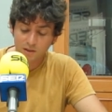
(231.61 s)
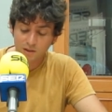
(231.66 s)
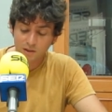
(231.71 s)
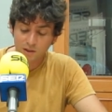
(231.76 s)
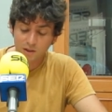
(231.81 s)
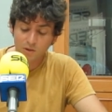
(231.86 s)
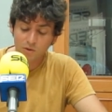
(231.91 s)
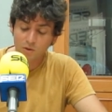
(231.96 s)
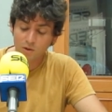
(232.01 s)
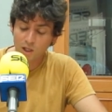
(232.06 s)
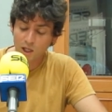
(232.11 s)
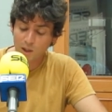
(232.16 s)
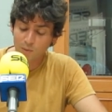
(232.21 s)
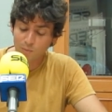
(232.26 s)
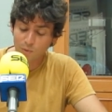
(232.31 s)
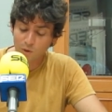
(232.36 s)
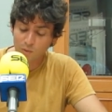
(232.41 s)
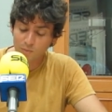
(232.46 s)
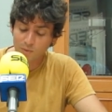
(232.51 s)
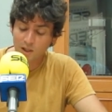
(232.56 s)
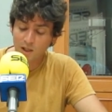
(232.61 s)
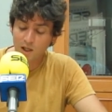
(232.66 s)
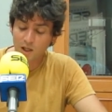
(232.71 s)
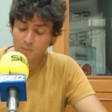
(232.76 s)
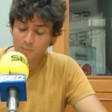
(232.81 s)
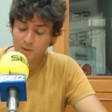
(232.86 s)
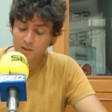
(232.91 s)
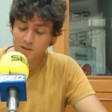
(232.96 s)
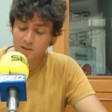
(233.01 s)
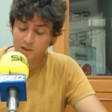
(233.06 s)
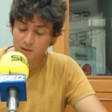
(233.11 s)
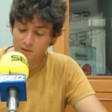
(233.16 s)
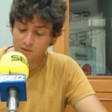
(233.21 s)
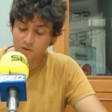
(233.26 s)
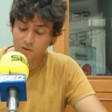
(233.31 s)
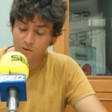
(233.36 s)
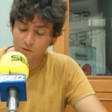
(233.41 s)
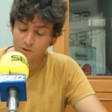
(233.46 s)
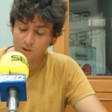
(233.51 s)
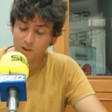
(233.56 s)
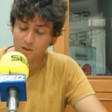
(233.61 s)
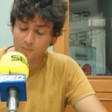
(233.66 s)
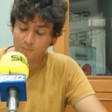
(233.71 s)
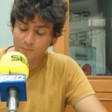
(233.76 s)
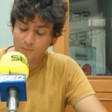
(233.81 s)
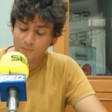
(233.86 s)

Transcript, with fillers: y no calmó mi alarma silenciosa